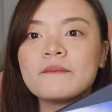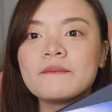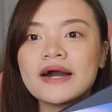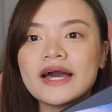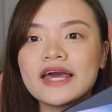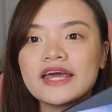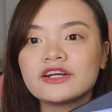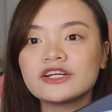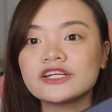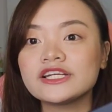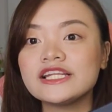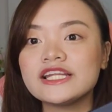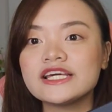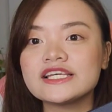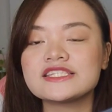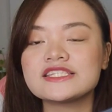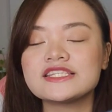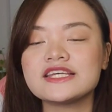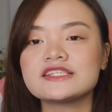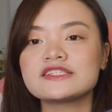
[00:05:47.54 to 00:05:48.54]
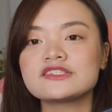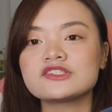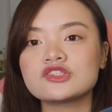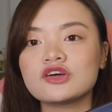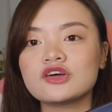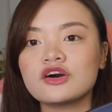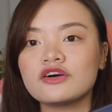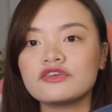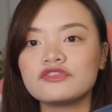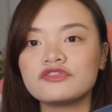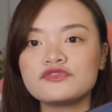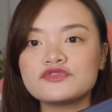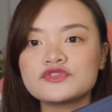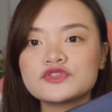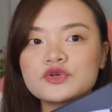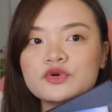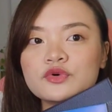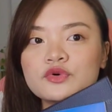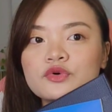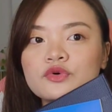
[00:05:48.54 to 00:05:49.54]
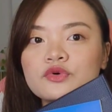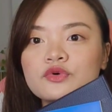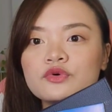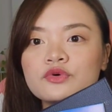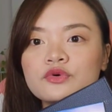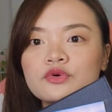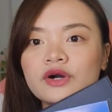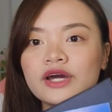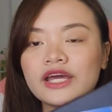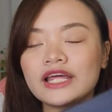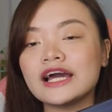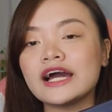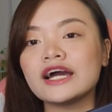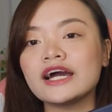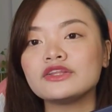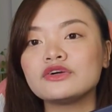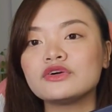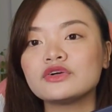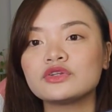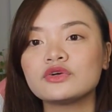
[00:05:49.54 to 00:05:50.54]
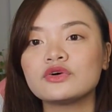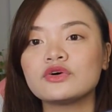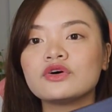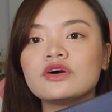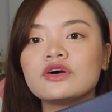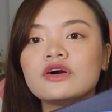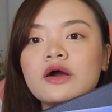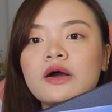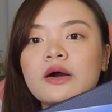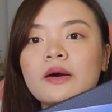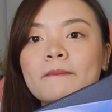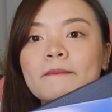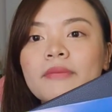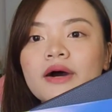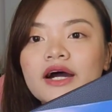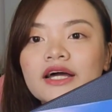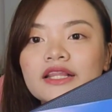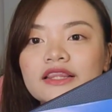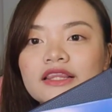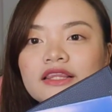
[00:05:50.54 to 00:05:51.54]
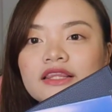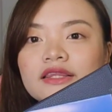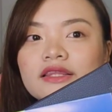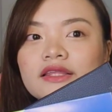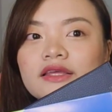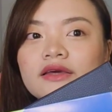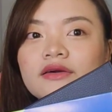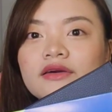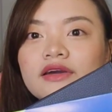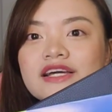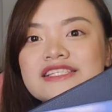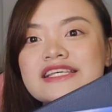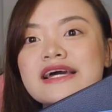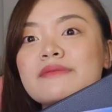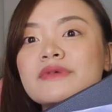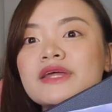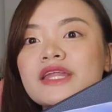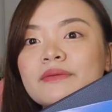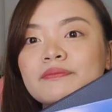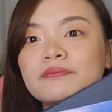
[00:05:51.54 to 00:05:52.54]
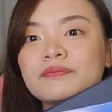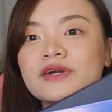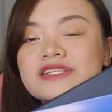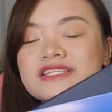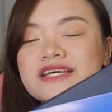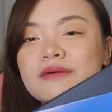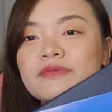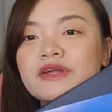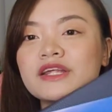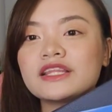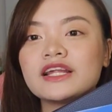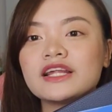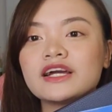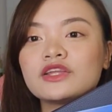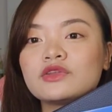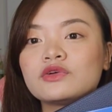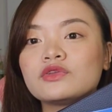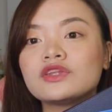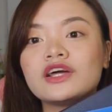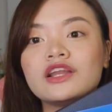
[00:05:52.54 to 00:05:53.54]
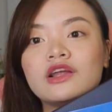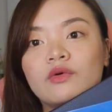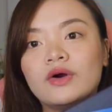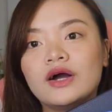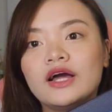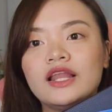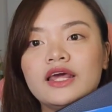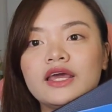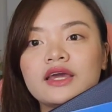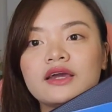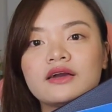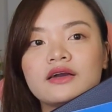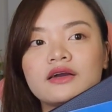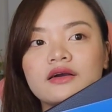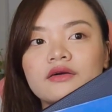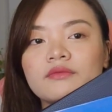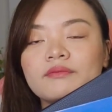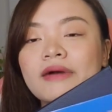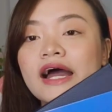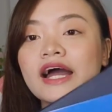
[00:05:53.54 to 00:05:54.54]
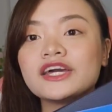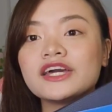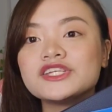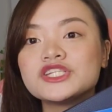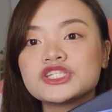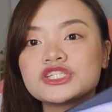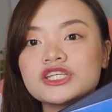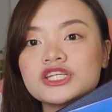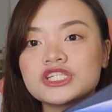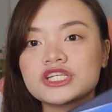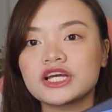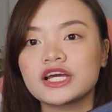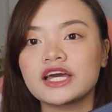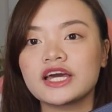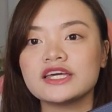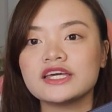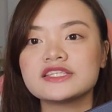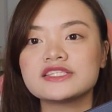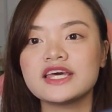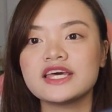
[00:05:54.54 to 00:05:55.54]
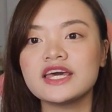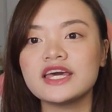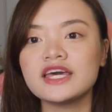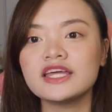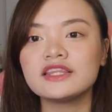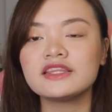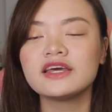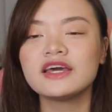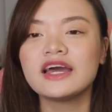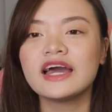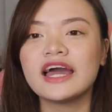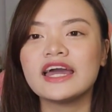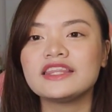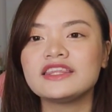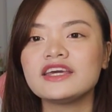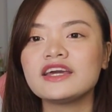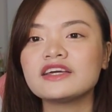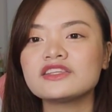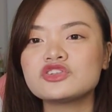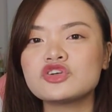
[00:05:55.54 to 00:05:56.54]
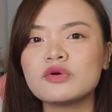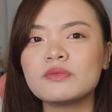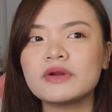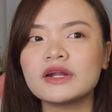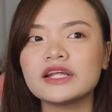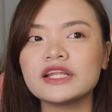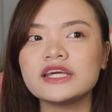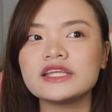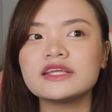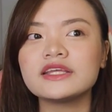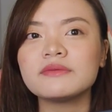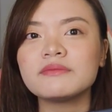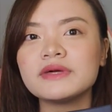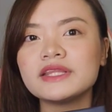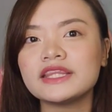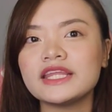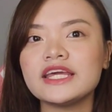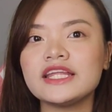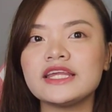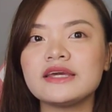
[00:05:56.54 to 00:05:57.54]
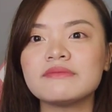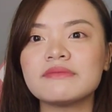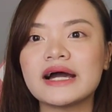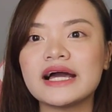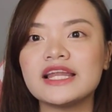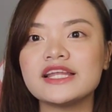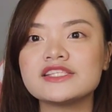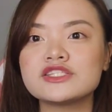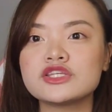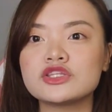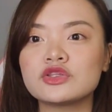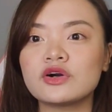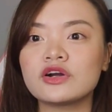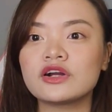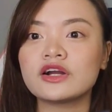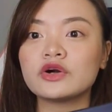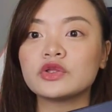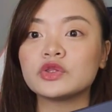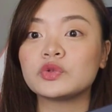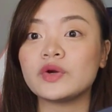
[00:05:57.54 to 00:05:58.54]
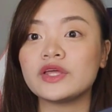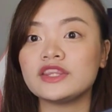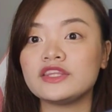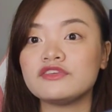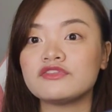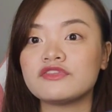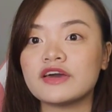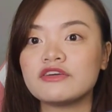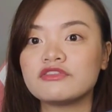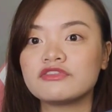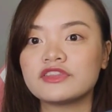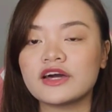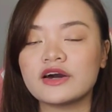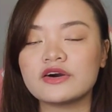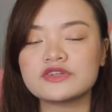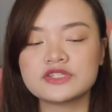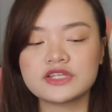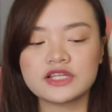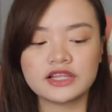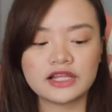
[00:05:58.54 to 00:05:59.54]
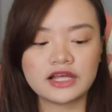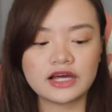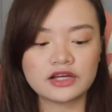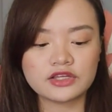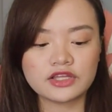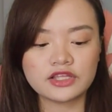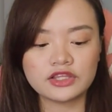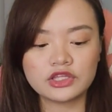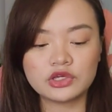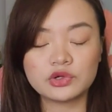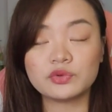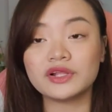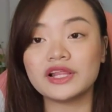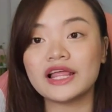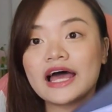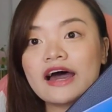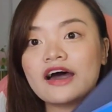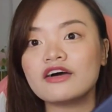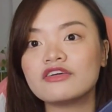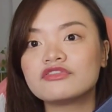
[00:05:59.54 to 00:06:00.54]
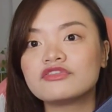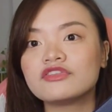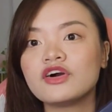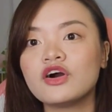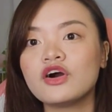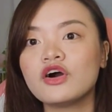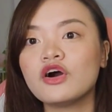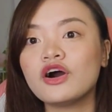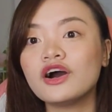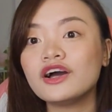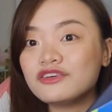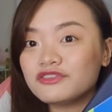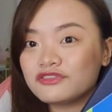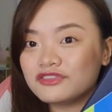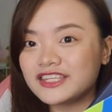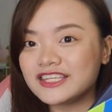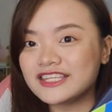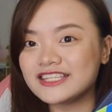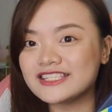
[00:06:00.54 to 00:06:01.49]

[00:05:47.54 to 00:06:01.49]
my real estate stuff. So, kailangan ko to. But, kasama na, kasama na talaga tong dalawa. Like, package na siya, guys. And I think sobrang litang maintaining balance ito, around 25,000 lang. And you will have all of